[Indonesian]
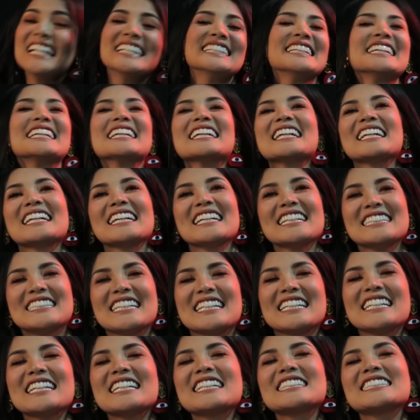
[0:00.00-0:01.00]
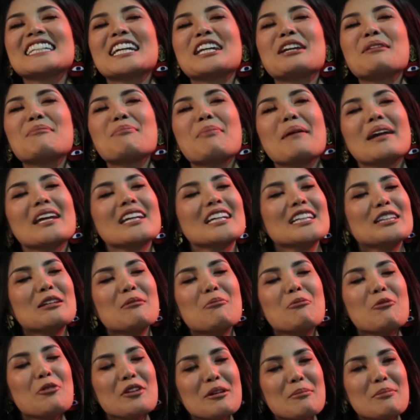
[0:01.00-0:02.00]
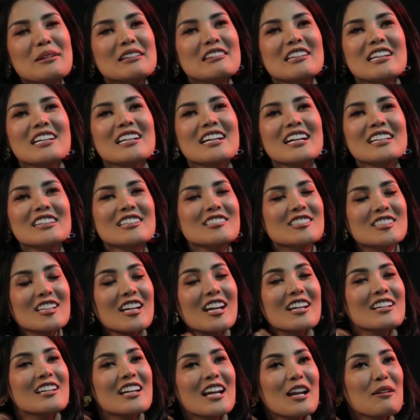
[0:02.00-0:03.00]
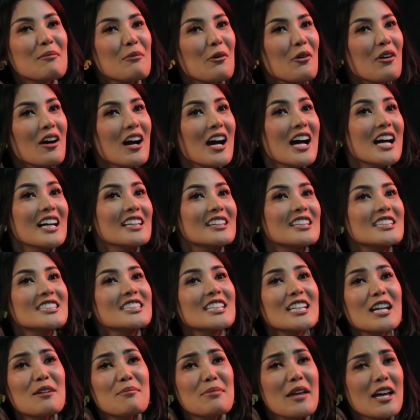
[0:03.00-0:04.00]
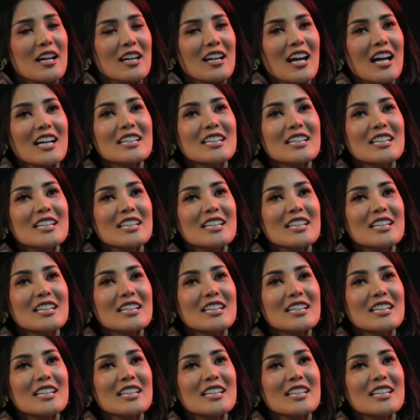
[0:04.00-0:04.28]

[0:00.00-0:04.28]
jadi jadi rencananya pengen ketemu nih bertiga terserah Dilan mau terserah biarin